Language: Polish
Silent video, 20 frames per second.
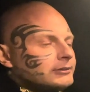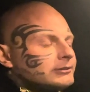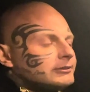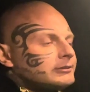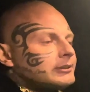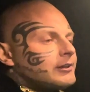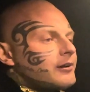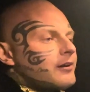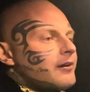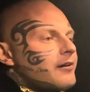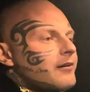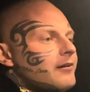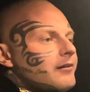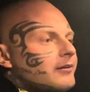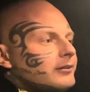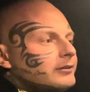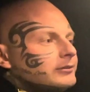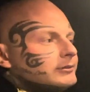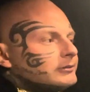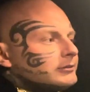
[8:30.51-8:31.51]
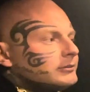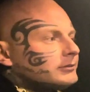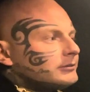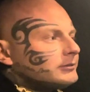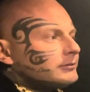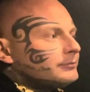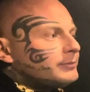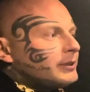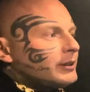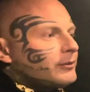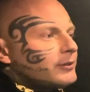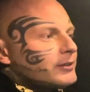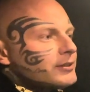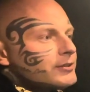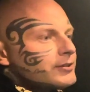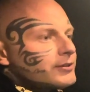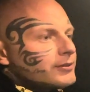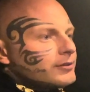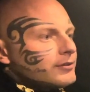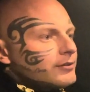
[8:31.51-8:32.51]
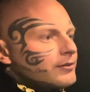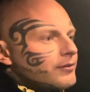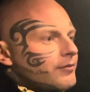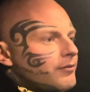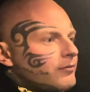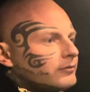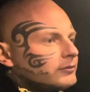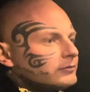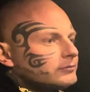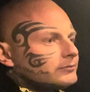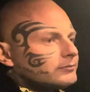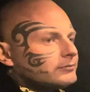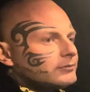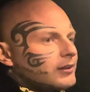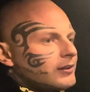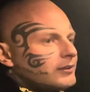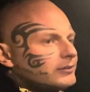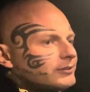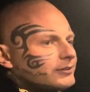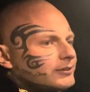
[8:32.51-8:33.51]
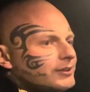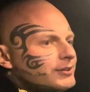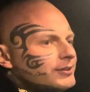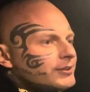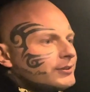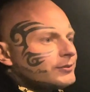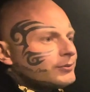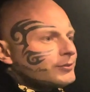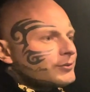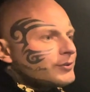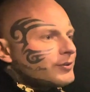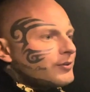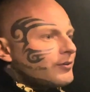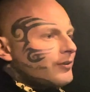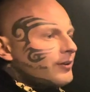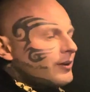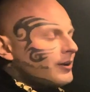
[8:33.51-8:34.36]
e, białeczko, ale to też niedużo.